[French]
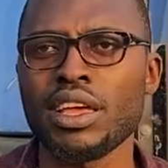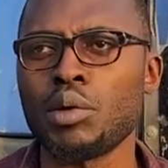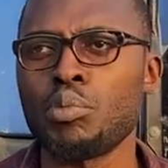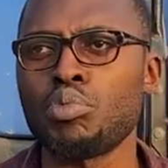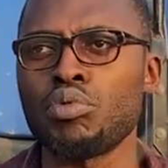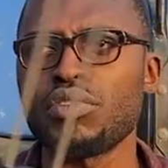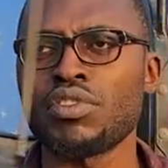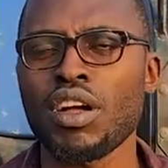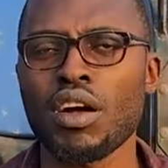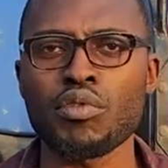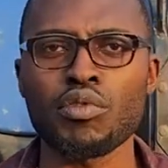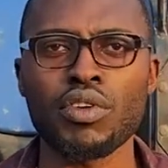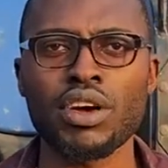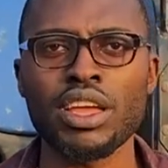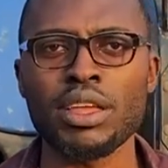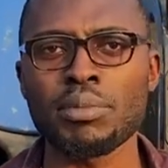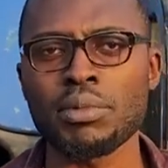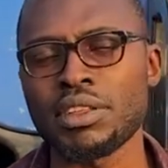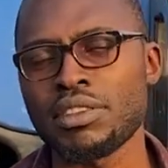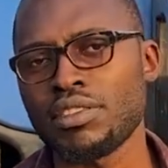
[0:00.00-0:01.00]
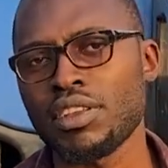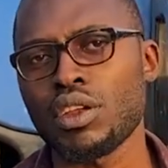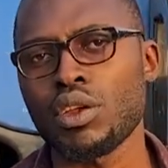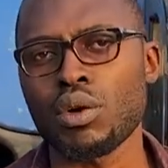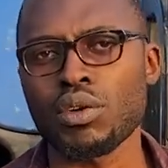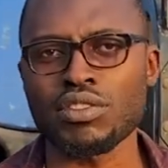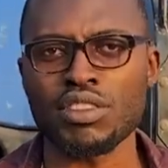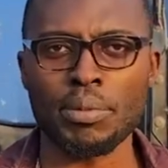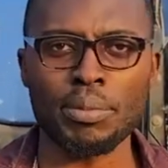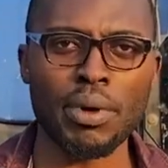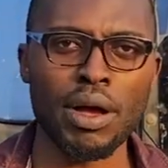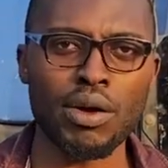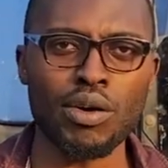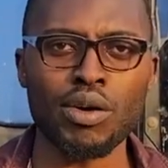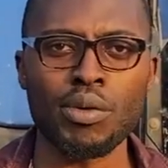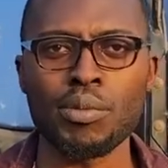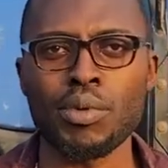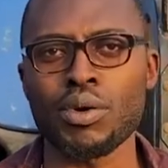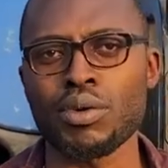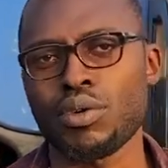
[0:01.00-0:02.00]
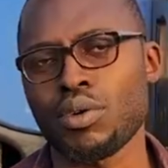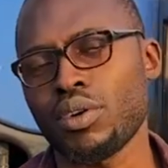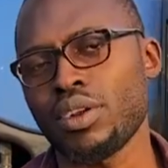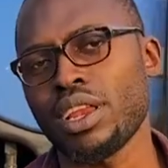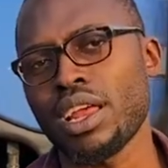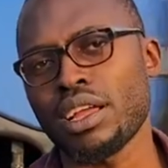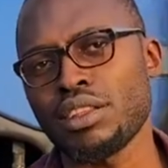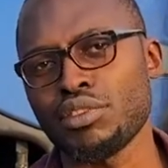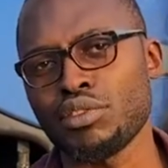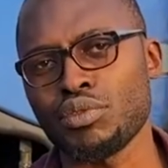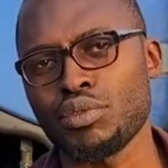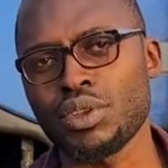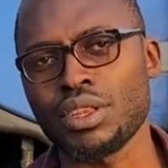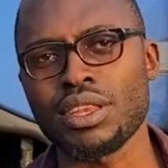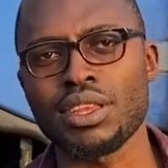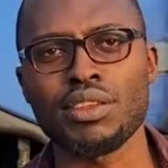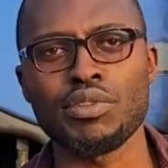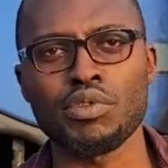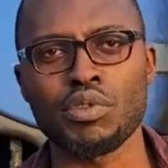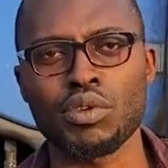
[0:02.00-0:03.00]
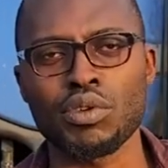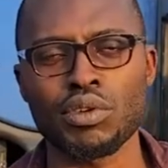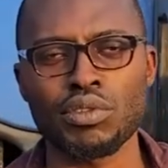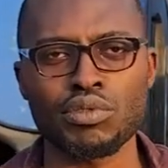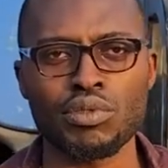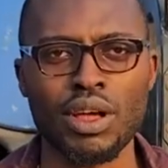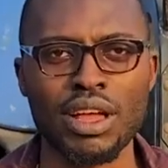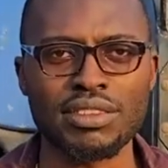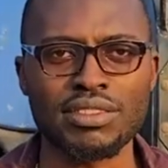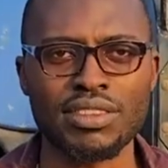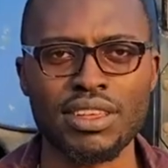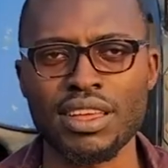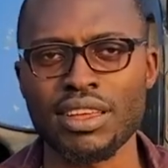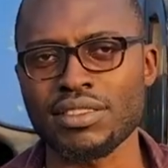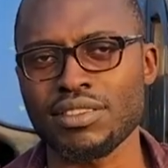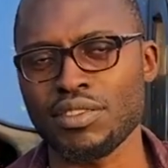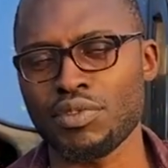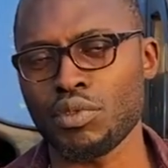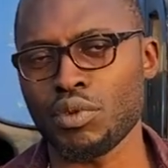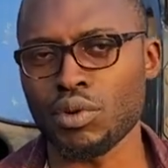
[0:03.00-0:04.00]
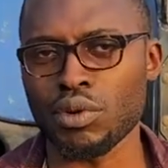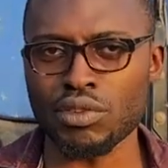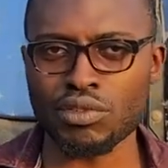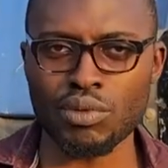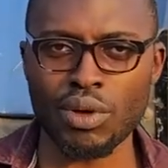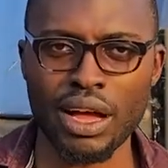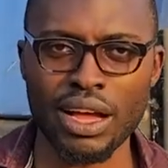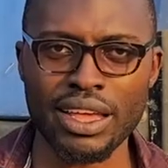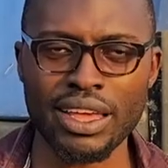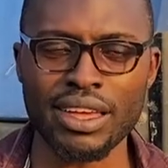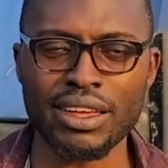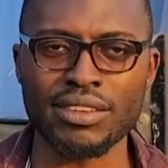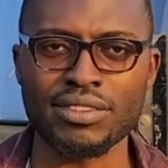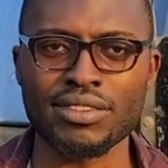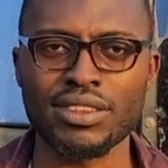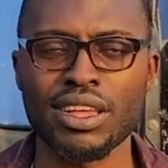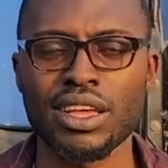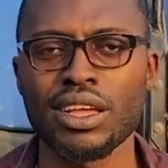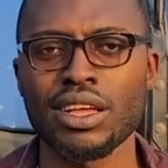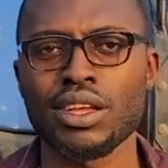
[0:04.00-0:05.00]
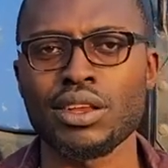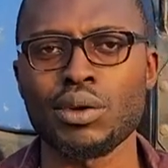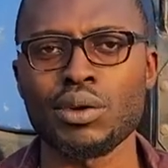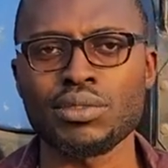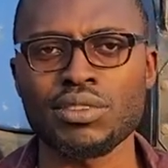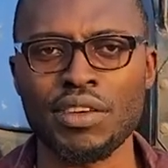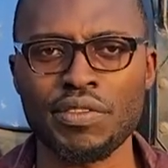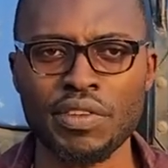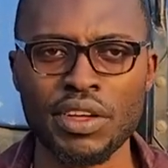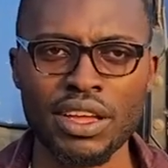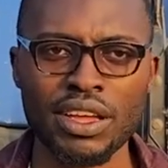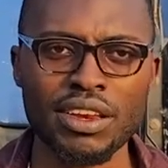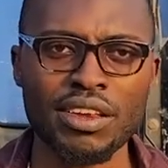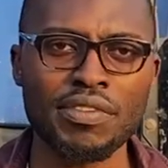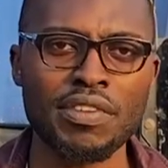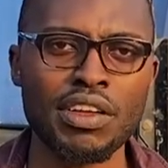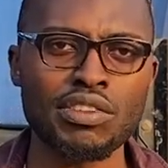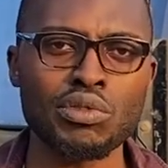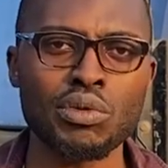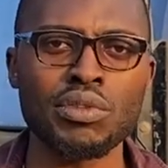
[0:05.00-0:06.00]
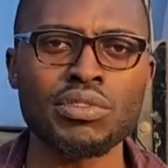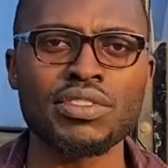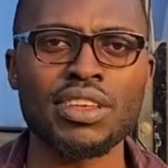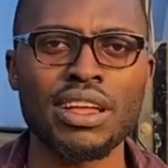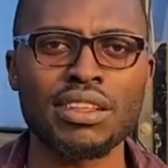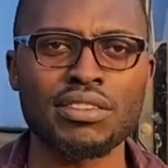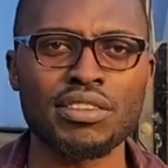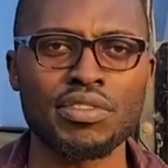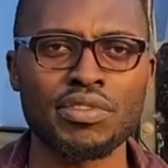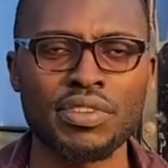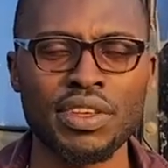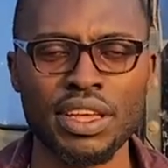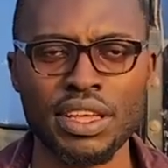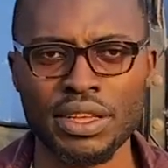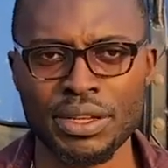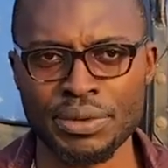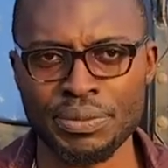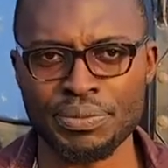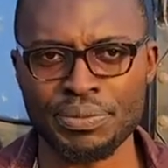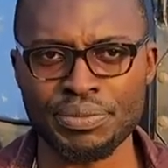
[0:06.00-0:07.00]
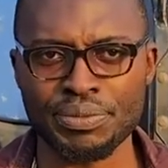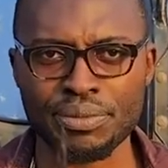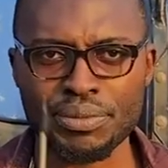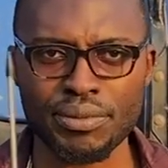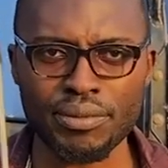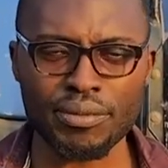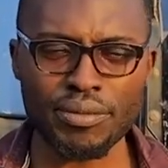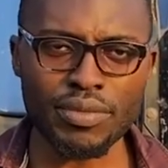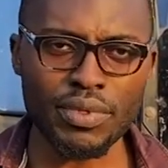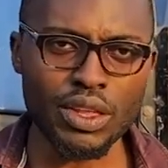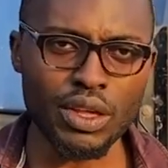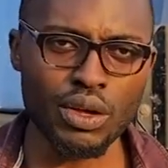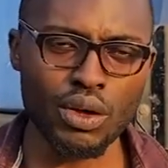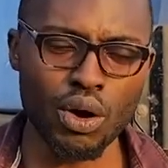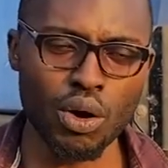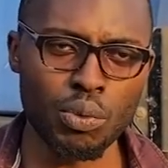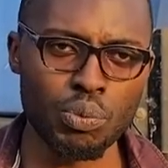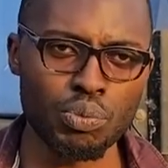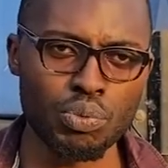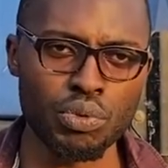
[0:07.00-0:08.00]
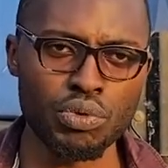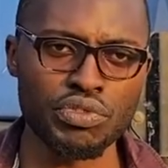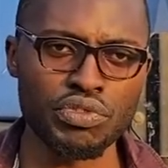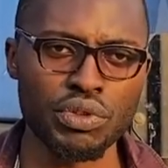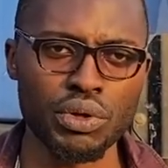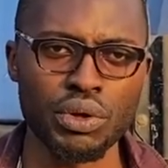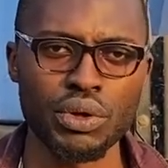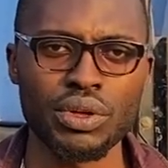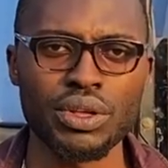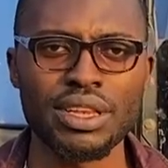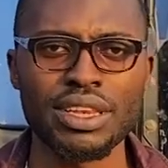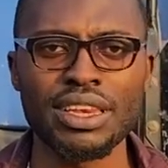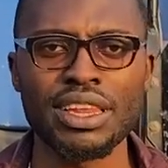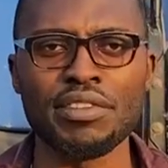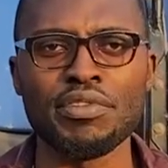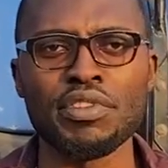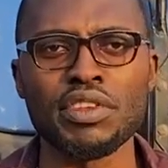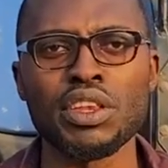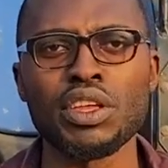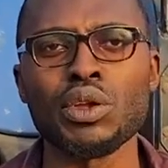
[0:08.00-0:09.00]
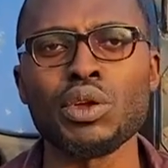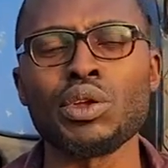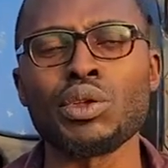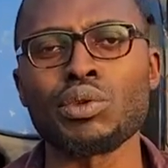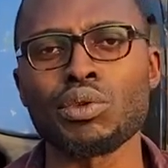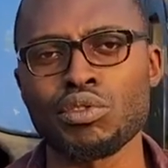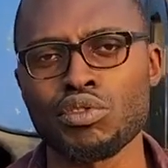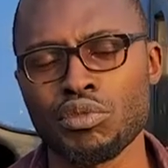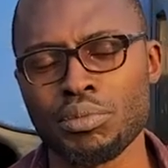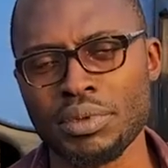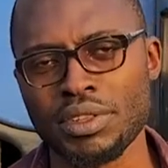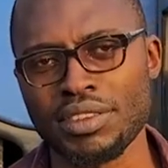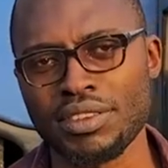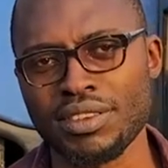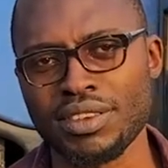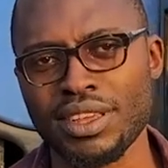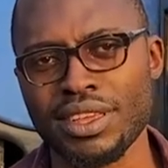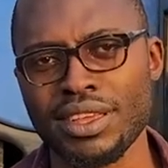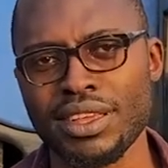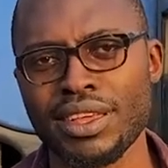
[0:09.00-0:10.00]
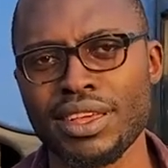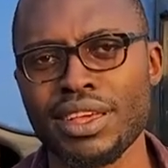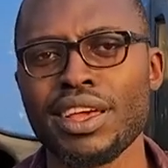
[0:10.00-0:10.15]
et puis j'envoyais, il me disait non, c'est pas encore bon, on est à 18, il faut qu'on soit à 16, il faut qu'on soit à 15. Donc ça fait que de façon scientifique, on puisse définir le taux d'humidité.